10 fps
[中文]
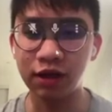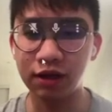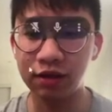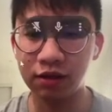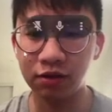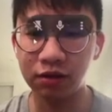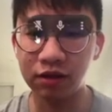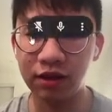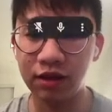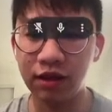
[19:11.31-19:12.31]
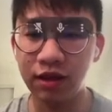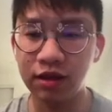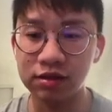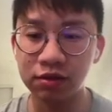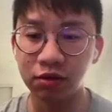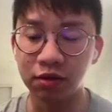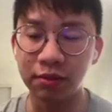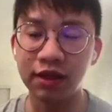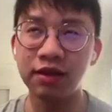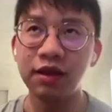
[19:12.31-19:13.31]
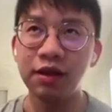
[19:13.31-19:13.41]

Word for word: 那第第一个是我们